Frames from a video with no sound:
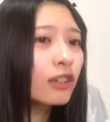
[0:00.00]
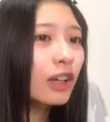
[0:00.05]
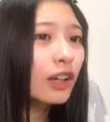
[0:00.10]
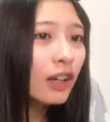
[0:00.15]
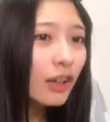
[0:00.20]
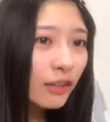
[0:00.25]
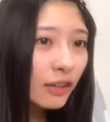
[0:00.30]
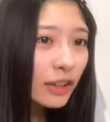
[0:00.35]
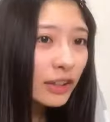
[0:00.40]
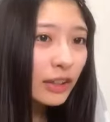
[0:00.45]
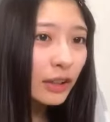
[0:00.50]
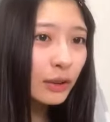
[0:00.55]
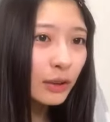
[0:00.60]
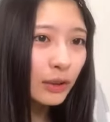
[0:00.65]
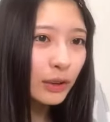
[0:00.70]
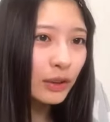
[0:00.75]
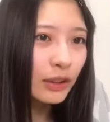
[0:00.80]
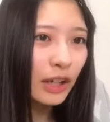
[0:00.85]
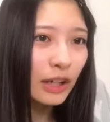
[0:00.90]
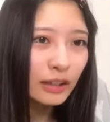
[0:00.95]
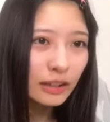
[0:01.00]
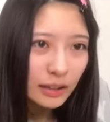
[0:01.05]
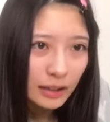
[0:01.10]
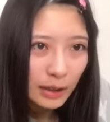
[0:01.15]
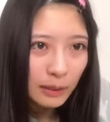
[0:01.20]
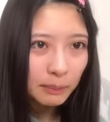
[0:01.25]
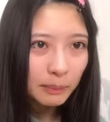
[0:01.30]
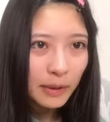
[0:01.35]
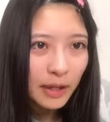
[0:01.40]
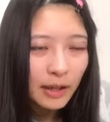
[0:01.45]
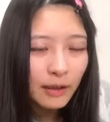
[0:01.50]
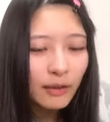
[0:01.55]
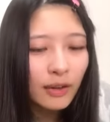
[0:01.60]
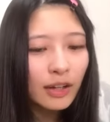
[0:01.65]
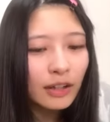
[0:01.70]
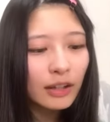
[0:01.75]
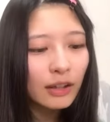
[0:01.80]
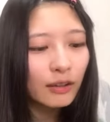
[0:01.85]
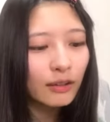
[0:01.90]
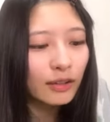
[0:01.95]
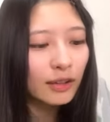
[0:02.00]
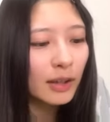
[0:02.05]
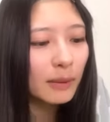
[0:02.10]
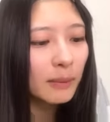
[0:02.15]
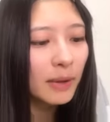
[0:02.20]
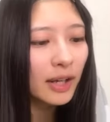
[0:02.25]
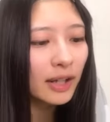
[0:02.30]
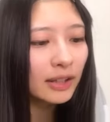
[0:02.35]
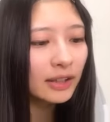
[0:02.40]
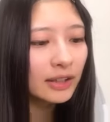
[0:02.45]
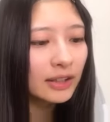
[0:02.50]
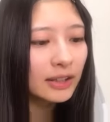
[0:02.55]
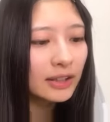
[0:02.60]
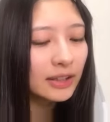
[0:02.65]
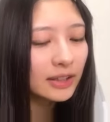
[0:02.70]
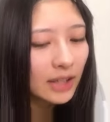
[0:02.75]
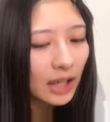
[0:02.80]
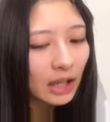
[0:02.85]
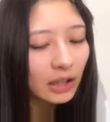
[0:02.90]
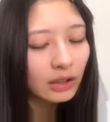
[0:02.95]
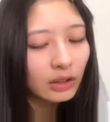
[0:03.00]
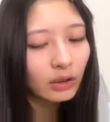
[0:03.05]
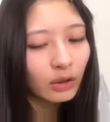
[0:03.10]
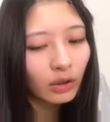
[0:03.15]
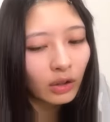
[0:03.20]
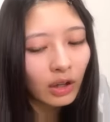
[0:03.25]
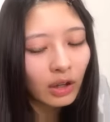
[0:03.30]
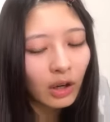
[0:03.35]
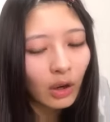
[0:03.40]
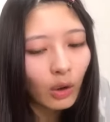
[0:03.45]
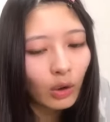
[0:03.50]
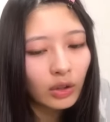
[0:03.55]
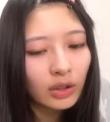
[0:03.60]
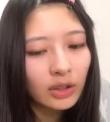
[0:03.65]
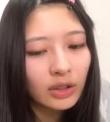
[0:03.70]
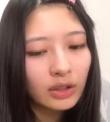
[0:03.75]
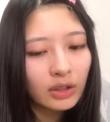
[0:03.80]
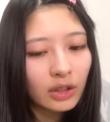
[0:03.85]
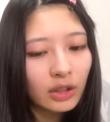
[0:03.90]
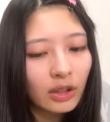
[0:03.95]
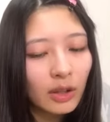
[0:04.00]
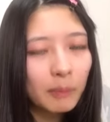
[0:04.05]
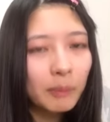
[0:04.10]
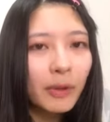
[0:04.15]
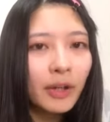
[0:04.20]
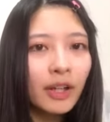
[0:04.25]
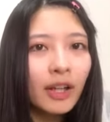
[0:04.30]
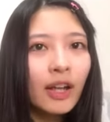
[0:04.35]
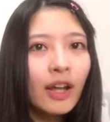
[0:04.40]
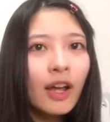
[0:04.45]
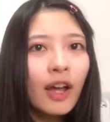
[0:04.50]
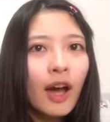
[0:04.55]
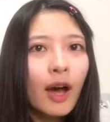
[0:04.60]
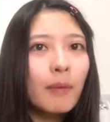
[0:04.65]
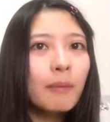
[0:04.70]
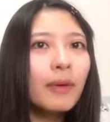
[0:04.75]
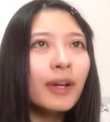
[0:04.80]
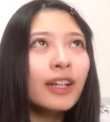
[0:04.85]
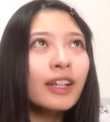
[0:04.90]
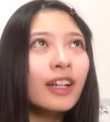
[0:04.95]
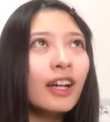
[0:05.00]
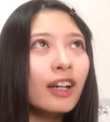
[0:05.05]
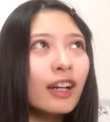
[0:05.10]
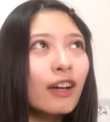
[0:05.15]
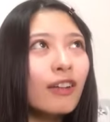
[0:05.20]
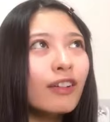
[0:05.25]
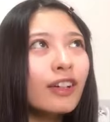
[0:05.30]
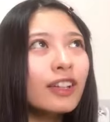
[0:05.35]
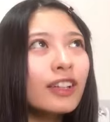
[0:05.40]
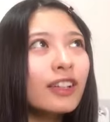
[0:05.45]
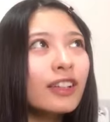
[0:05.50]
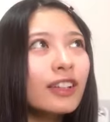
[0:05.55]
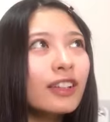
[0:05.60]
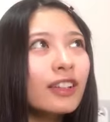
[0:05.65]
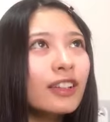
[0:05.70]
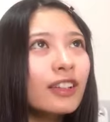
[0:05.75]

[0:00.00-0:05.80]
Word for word: 関わったことがある先輩は結構名前にさんとかが多いんですけど、やっぱりあんまり関わ